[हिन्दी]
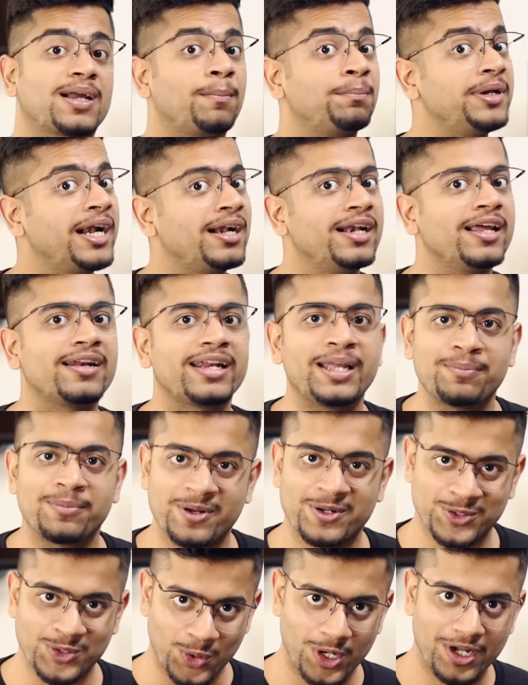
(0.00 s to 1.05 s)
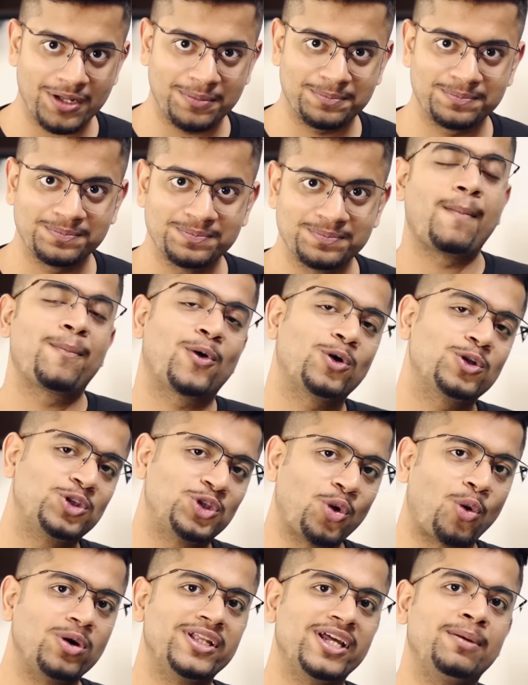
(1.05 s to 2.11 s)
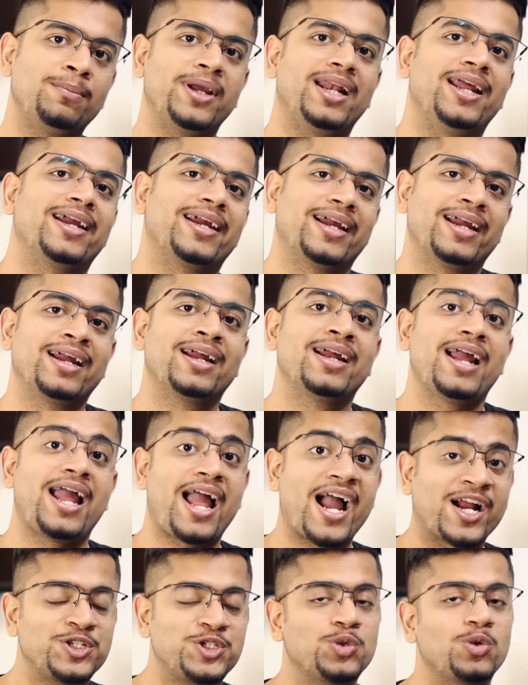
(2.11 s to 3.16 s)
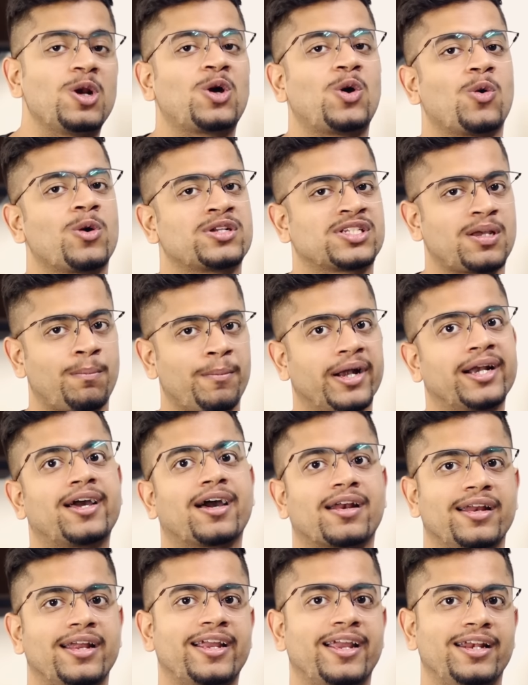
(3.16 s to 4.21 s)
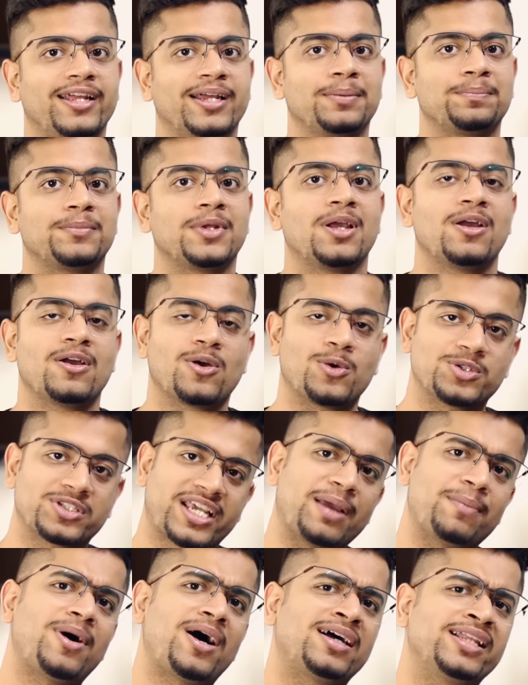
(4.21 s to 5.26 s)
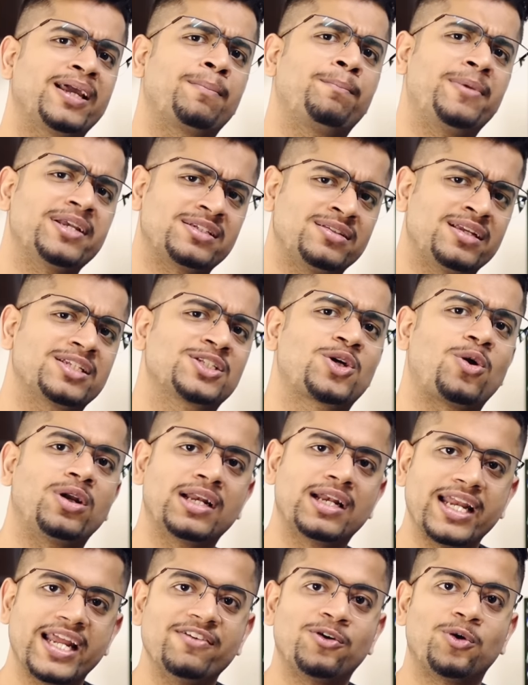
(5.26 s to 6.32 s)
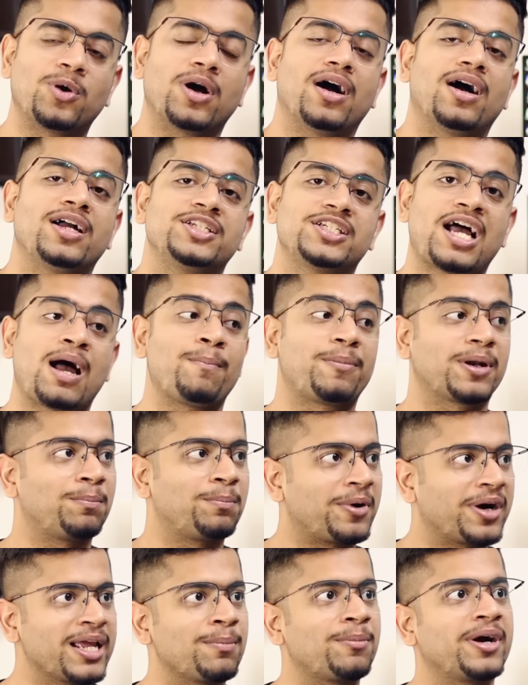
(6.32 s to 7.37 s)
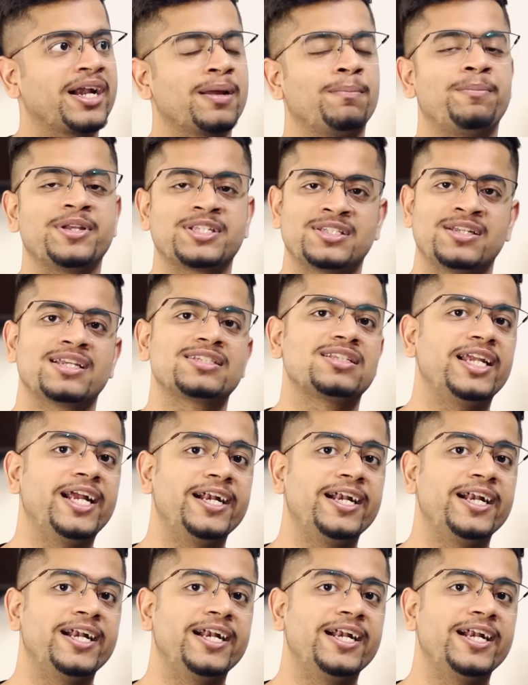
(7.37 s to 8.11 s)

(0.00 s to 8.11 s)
कंप्लीटली रीइंबर्स होगा आपको दो दिन मिलेंगे एक्चुअल कोड सबमिट करने के लिए उसके बाद एक बिजनेस कॉन्क्लेव होगा जहां पर बड़े बड़े बिजनेस